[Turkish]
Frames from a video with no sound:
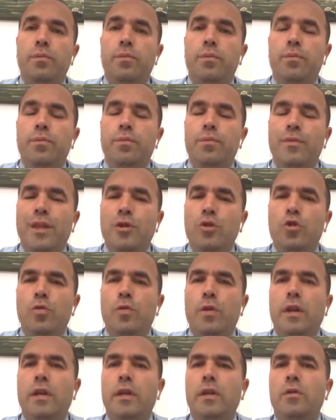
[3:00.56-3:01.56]

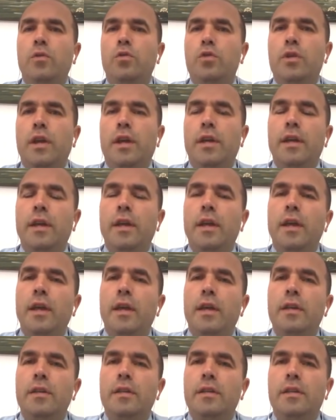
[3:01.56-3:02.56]
tecrübeli, 3 tane
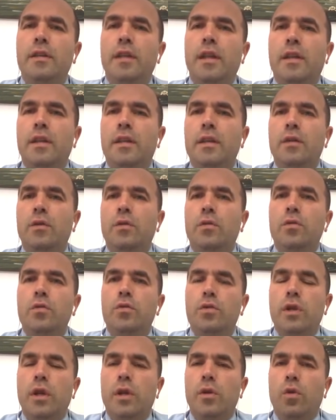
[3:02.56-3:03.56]
istekli, 3
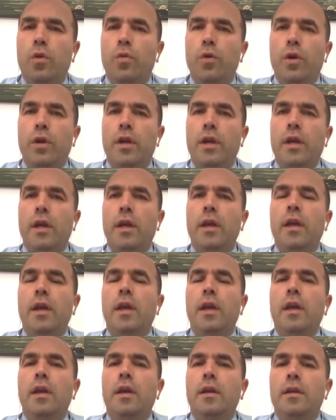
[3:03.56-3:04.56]
tane o bölgeye
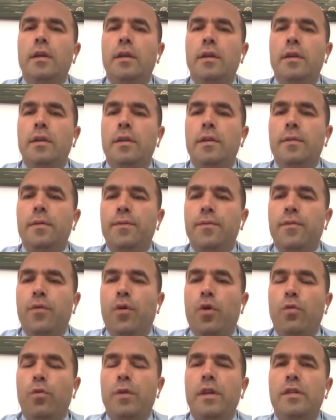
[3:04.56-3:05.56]
e,
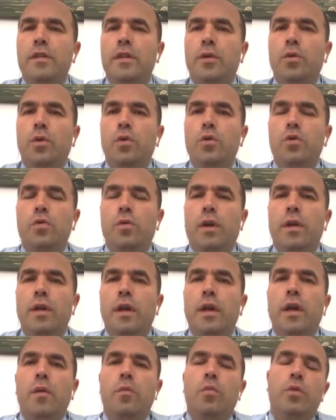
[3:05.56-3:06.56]
forma isteyen oyuncu var.
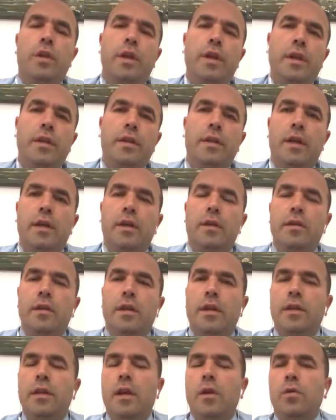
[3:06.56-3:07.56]
Bunların yanına
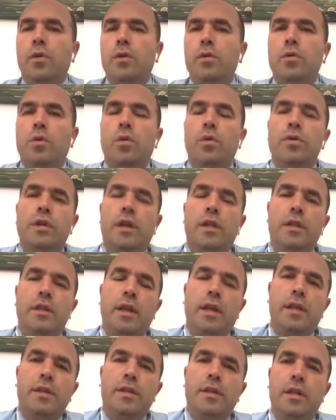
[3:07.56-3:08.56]
geriden koy Olcan da
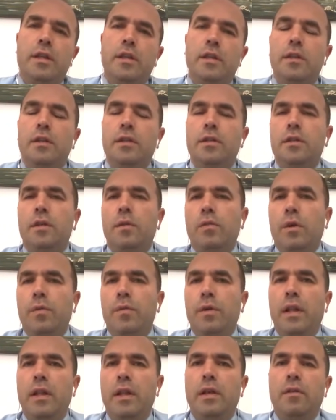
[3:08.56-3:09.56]
gelecektir. İşte
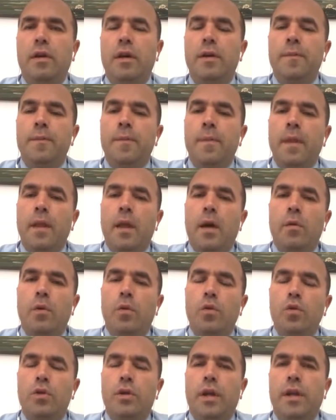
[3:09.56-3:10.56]
Babel de var. Ama
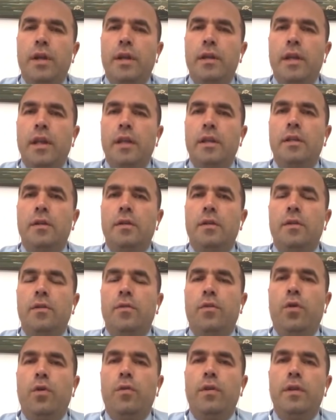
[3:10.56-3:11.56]
3 tane net e,
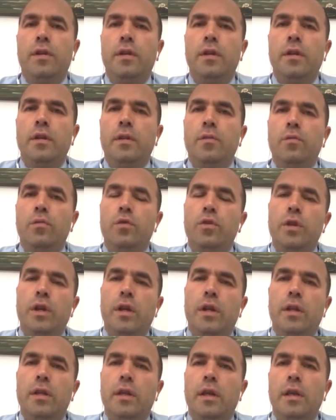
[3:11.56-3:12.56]
forvetinin bu
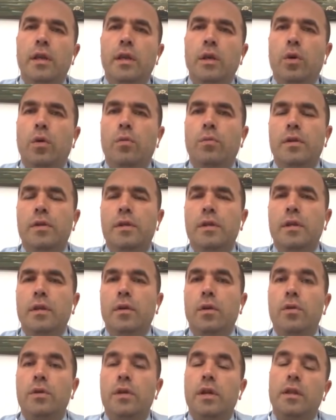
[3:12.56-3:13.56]
şekilde iyi olması
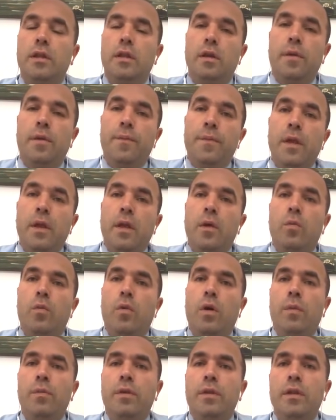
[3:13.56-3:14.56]
özellikle
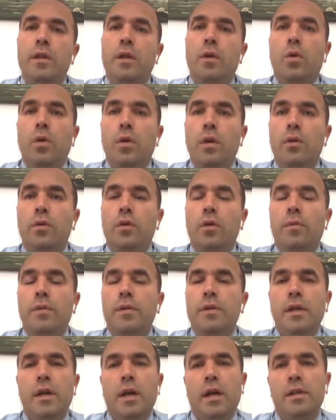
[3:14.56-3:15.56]
Muhammed'in de golle
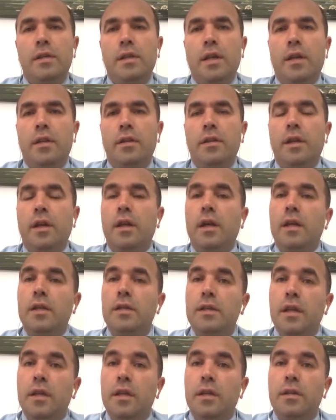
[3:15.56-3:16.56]
dönmesi Galatasaray adına,
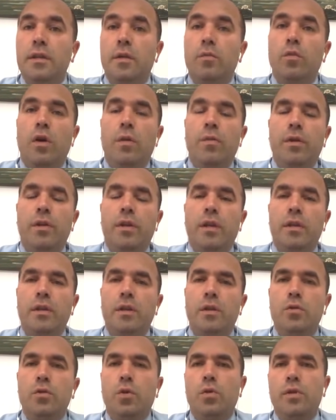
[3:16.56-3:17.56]
Galatasaray adına, Muhammed adına
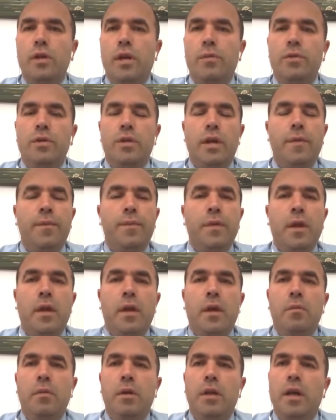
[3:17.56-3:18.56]
çok güzel bir şey.
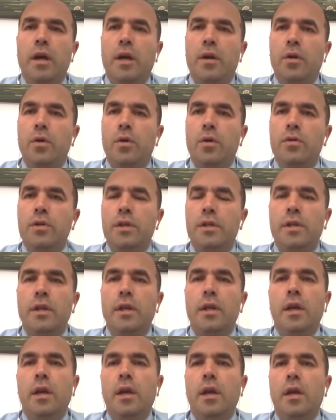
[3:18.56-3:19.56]
Milli ara öncesi
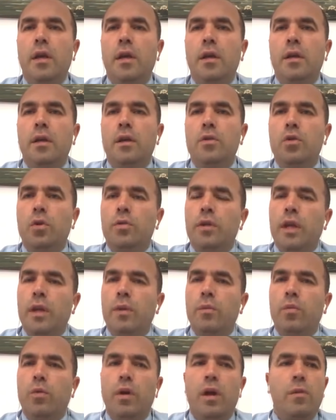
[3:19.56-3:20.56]
e, çok da iyi
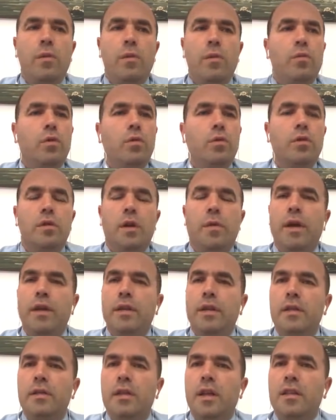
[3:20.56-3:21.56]
moral buldu. Sabah
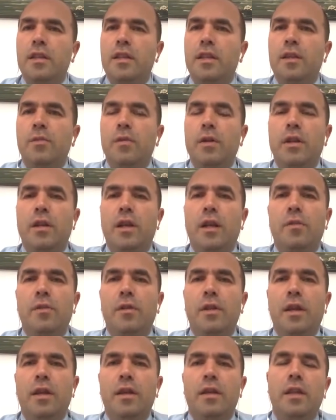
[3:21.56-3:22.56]
erken saatlerinde milli takıma
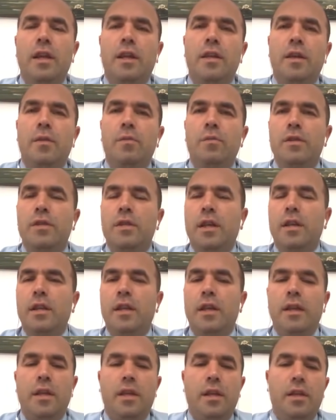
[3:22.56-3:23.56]
da giderken, Mısır'a
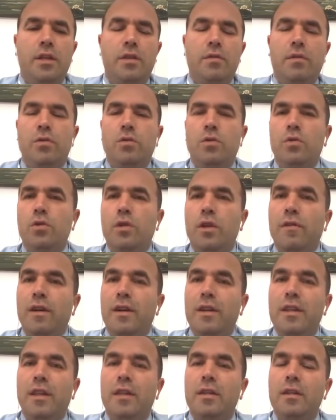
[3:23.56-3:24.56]
giderken eşi ve çocuğu da
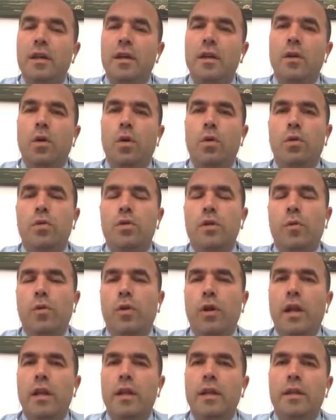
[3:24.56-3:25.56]
vardı yanında. Oldukça
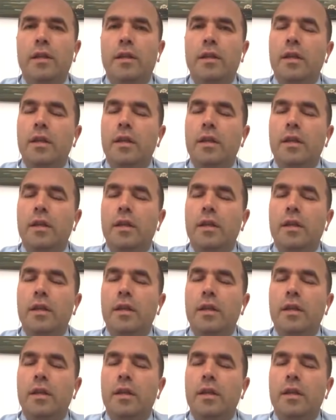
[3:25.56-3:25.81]
moralli gitti.